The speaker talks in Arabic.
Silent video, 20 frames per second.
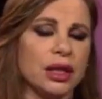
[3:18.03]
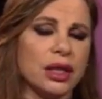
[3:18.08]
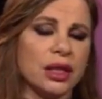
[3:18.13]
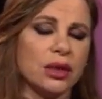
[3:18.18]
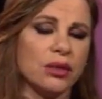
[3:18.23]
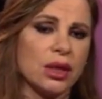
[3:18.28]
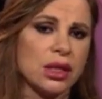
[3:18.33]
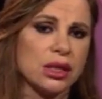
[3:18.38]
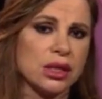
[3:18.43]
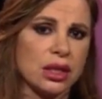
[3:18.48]

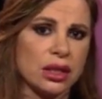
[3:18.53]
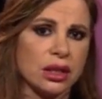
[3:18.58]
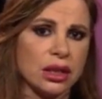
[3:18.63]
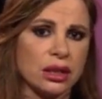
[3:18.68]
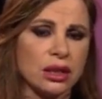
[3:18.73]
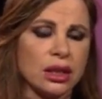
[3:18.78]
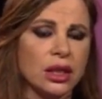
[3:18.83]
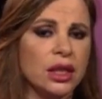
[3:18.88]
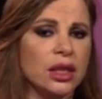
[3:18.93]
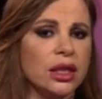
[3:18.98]
عليك
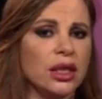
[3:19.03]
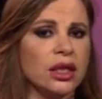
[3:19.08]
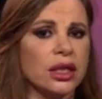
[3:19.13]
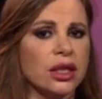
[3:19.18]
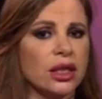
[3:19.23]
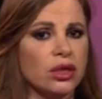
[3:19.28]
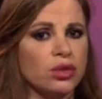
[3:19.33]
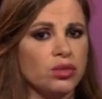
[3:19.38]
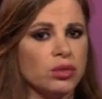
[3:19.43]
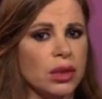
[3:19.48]
وخاصه ان
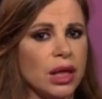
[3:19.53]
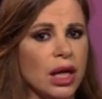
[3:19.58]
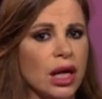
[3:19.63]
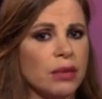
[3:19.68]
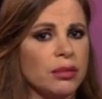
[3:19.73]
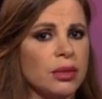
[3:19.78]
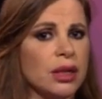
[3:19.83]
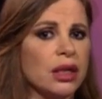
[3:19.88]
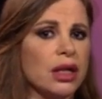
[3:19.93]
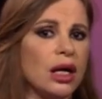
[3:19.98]
كانوا
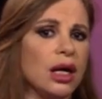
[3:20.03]
بالعمل